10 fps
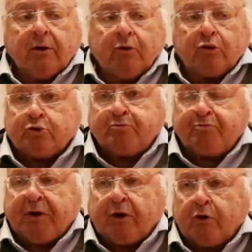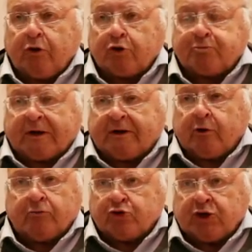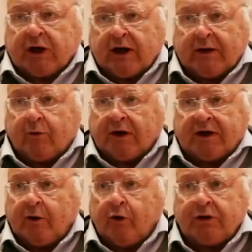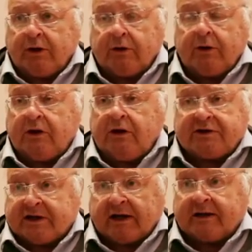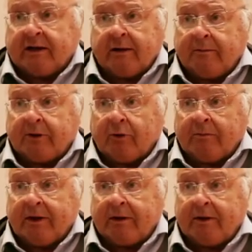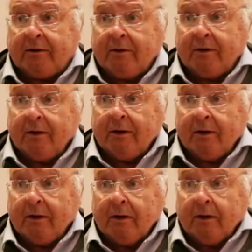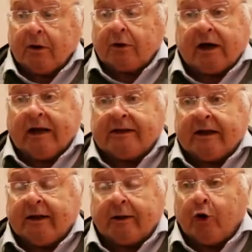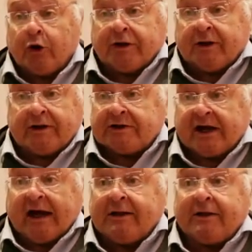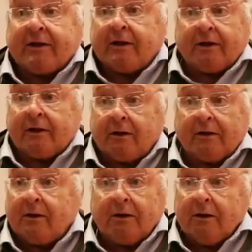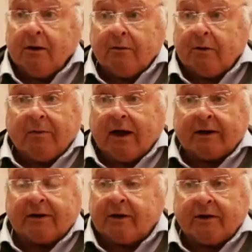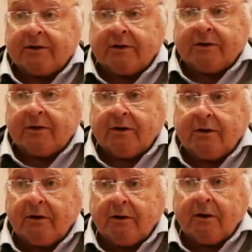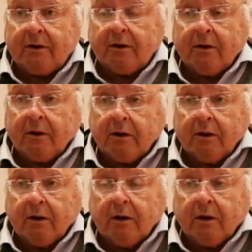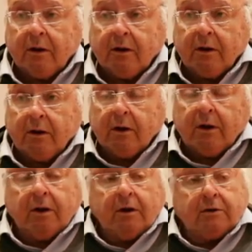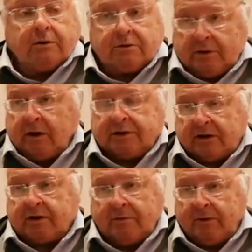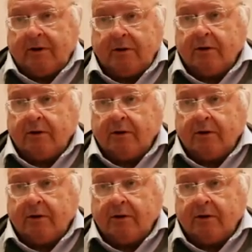uno piccolo spartito musicale, qualche nota di inni sacri abitualmente. Mm. Questi... Cantano le glorie dei santi, dei, dei, martiri, eccetera. E qui invece si cantano le glorie degli sportivi. Sì, esattamente. Mi sembra